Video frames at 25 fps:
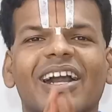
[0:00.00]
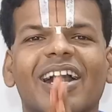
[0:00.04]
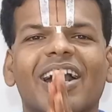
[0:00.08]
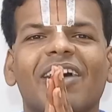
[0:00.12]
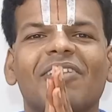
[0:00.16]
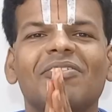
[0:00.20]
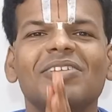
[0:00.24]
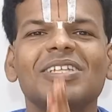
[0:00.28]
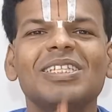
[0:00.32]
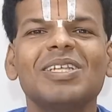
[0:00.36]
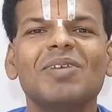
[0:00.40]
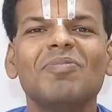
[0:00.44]

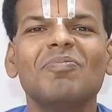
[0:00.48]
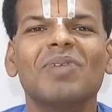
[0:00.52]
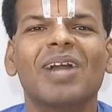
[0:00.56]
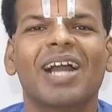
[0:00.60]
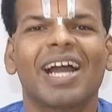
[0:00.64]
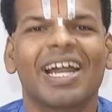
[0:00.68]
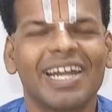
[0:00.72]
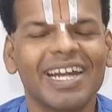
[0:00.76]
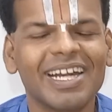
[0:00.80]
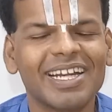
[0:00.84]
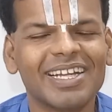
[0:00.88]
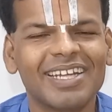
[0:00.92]
கவசம்
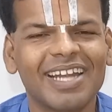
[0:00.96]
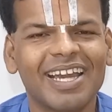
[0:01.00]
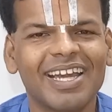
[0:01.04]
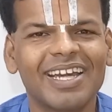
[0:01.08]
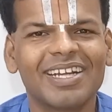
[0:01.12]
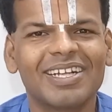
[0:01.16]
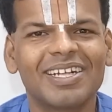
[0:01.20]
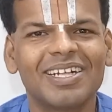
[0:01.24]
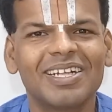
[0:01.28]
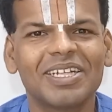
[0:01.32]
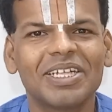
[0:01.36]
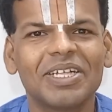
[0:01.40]
கனெக்ட்
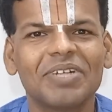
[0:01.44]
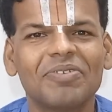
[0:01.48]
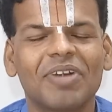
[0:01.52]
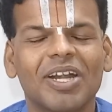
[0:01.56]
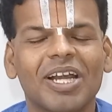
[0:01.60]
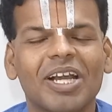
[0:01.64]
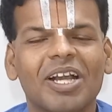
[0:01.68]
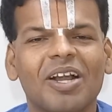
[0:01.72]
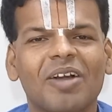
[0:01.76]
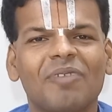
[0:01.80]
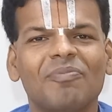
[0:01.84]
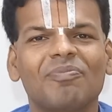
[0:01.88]
நேயர்களுக்கு
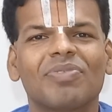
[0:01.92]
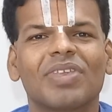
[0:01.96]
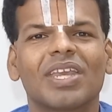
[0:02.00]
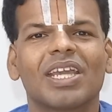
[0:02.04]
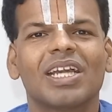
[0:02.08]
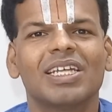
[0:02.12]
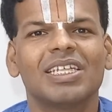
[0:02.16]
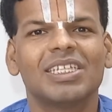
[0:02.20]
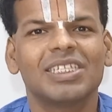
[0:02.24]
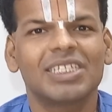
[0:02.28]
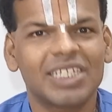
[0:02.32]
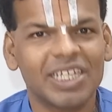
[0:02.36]
வணக்கம்
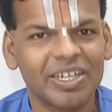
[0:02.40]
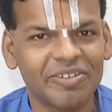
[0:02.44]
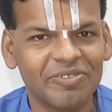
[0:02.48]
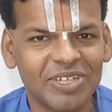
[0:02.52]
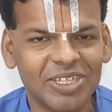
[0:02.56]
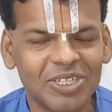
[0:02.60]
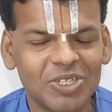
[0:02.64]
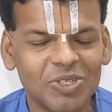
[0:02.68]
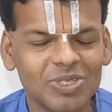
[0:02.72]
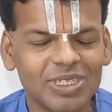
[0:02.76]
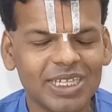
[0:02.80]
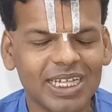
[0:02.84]
ஸ்ரீ
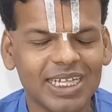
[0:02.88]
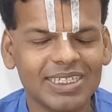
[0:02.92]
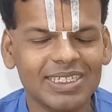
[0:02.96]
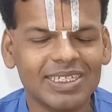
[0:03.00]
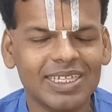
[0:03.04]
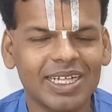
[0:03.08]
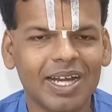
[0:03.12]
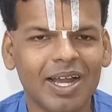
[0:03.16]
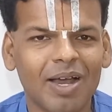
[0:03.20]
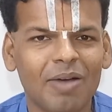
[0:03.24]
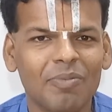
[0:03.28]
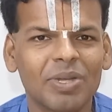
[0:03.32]
விஷ்ணு
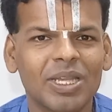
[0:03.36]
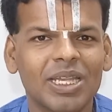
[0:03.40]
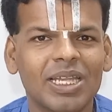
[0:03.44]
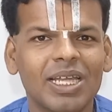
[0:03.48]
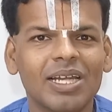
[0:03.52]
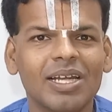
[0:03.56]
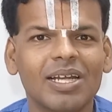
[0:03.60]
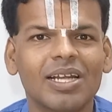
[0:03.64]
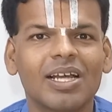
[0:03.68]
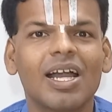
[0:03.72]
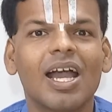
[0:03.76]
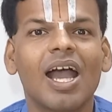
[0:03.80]

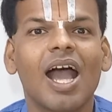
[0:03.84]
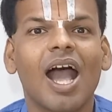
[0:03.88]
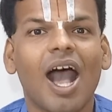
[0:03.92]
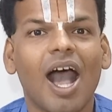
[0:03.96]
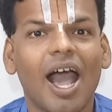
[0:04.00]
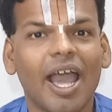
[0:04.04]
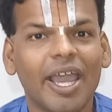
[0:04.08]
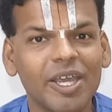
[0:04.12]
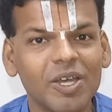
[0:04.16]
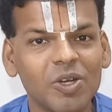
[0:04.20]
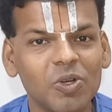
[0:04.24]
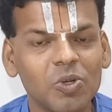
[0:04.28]
சகஸ்திரநாமத்தின்
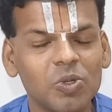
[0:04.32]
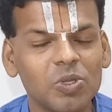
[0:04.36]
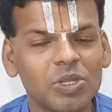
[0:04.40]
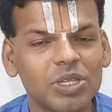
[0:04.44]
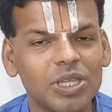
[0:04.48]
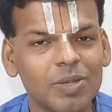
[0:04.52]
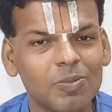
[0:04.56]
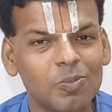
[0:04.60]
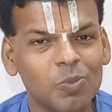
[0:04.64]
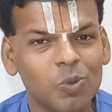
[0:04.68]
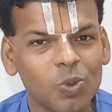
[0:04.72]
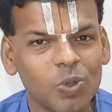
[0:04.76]

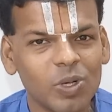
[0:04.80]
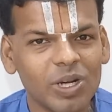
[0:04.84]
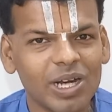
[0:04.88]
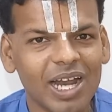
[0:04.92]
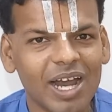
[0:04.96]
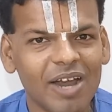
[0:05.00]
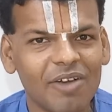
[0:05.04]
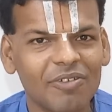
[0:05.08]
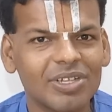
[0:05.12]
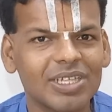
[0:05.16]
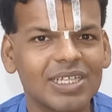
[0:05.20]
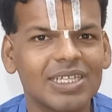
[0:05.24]
ஐநூத்தி
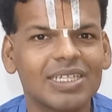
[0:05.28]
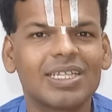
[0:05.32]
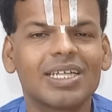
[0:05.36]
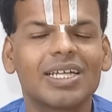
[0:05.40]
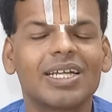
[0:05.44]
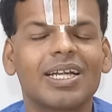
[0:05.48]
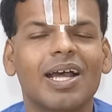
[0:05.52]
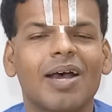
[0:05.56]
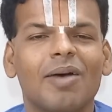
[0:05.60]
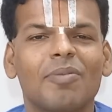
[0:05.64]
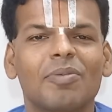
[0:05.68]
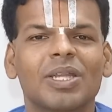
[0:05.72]
மூன்றாவது
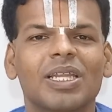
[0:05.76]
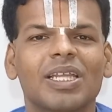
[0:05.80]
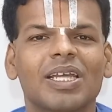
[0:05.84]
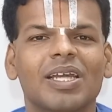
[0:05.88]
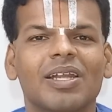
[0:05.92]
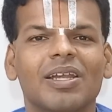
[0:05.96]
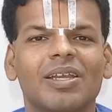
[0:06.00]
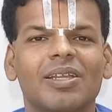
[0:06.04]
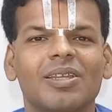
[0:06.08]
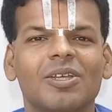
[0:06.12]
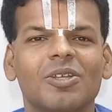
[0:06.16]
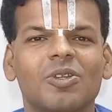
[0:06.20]

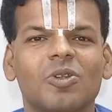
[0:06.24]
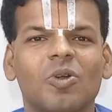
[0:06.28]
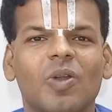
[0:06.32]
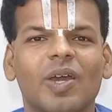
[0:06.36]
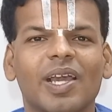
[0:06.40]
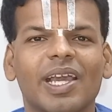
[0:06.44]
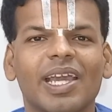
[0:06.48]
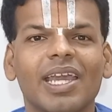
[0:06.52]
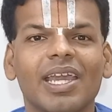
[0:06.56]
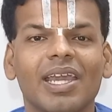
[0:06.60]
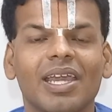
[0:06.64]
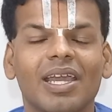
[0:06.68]
திருநாமத்திலிருந்து
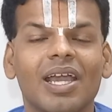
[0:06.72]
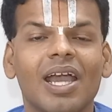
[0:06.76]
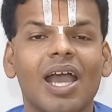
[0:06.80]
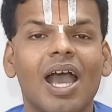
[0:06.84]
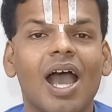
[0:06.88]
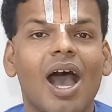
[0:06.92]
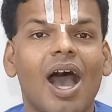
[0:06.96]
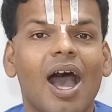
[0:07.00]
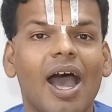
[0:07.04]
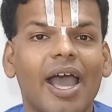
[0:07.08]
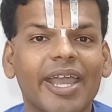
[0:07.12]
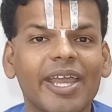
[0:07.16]
தொடங்கி
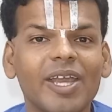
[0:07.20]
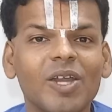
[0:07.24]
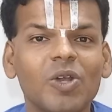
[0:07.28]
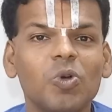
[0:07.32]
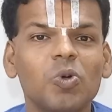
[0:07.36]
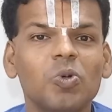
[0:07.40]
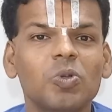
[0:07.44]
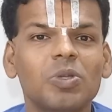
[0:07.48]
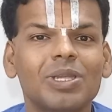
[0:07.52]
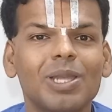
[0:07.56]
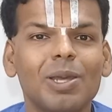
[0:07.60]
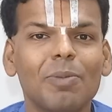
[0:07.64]

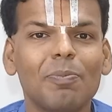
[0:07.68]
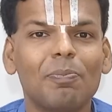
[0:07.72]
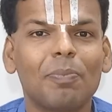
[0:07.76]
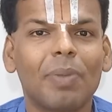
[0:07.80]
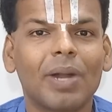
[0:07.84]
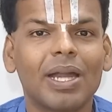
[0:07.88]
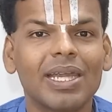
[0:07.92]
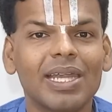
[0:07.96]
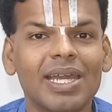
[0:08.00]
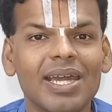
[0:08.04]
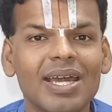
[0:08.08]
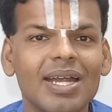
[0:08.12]
ஐநூத்தி
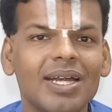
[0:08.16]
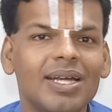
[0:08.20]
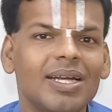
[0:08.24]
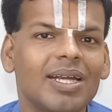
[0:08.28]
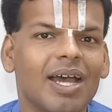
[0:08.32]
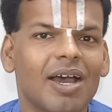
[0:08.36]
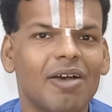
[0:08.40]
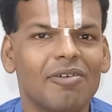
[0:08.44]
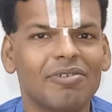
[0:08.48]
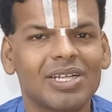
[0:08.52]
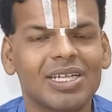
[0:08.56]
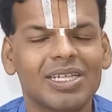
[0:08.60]

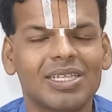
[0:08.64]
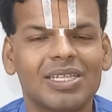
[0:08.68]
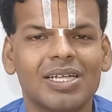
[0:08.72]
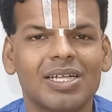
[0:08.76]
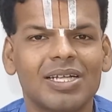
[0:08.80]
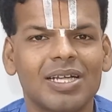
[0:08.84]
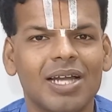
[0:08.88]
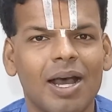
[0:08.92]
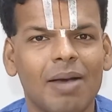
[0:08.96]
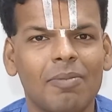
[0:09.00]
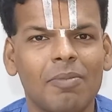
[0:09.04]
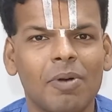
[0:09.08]
பன்னிரெண்டாவது
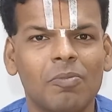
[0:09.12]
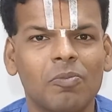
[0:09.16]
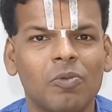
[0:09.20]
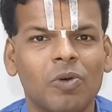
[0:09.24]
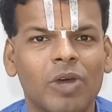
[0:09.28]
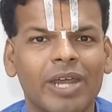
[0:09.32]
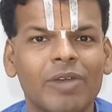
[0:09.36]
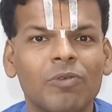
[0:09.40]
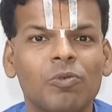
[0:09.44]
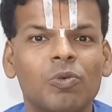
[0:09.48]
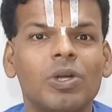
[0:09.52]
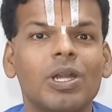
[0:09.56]
திருநாமம்
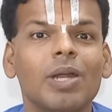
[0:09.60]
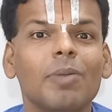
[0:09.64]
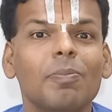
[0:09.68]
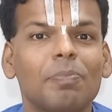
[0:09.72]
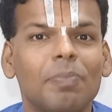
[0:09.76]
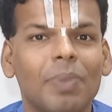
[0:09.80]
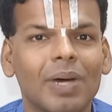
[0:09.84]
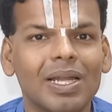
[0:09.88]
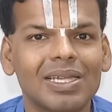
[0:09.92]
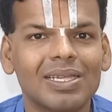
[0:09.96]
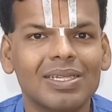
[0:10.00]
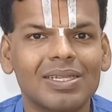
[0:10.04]
வரை உள்ள
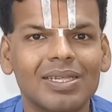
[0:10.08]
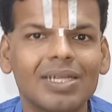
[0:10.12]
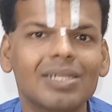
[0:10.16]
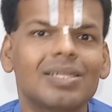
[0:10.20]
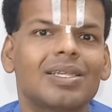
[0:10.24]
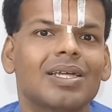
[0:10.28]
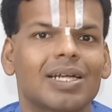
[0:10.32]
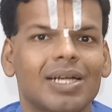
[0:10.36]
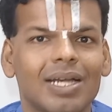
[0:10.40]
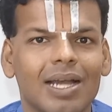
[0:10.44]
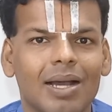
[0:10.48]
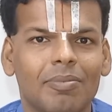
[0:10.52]
பத்து
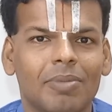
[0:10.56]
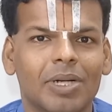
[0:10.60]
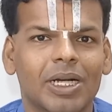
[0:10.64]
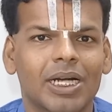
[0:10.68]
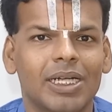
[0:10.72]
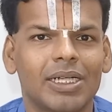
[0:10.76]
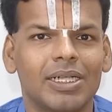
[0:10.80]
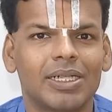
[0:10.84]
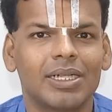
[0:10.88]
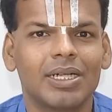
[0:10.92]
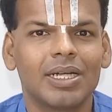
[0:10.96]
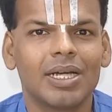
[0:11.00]

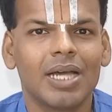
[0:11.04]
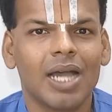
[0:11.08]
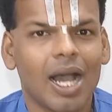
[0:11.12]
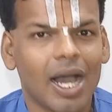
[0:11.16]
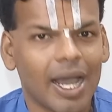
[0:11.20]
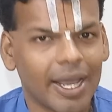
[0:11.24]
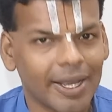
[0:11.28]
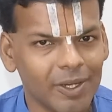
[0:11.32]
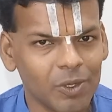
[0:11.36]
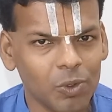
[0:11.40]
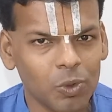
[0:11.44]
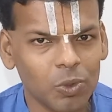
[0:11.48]
திருநாமங்கள்
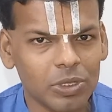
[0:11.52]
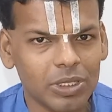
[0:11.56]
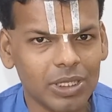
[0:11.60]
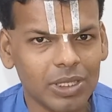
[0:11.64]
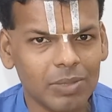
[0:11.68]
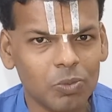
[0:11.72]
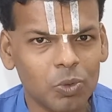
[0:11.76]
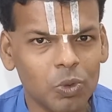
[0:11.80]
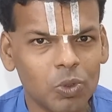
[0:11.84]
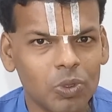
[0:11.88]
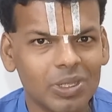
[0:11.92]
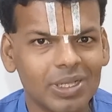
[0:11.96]
ஐநூத்தி
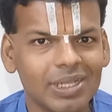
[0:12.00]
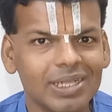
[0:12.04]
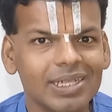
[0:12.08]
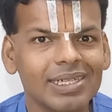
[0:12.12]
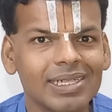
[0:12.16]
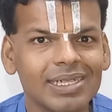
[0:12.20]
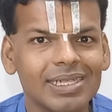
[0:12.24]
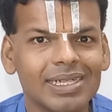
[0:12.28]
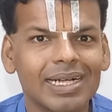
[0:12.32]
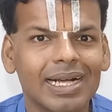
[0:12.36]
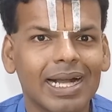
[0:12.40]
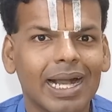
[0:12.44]
மூன்று
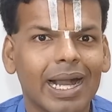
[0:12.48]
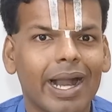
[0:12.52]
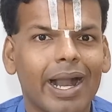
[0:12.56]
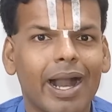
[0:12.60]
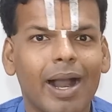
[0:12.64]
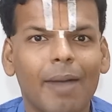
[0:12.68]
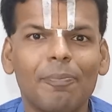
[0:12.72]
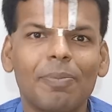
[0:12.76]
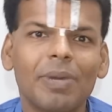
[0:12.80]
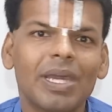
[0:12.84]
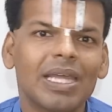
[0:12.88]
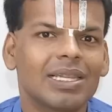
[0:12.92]

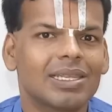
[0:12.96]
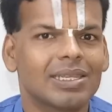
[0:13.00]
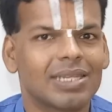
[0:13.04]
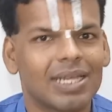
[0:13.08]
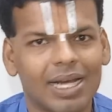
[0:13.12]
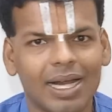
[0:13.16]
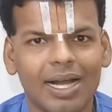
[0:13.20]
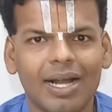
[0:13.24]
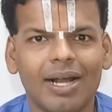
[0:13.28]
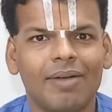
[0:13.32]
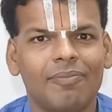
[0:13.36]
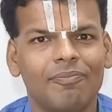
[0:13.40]

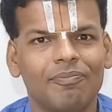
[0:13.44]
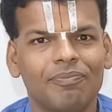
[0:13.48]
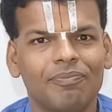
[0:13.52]
கபீந்திரஹா